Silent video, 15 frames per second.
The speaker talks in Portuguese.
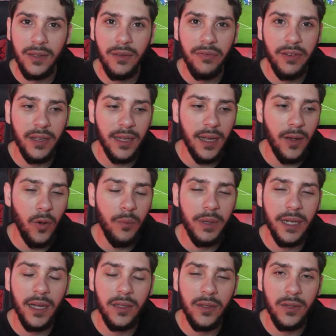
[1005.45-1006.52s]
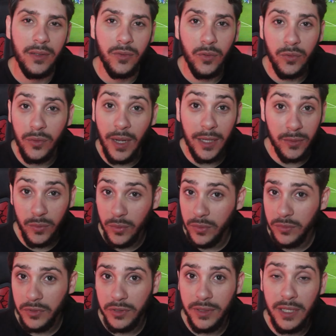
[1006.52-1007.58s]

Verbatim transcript: que falar. Obrigado a, to a todos.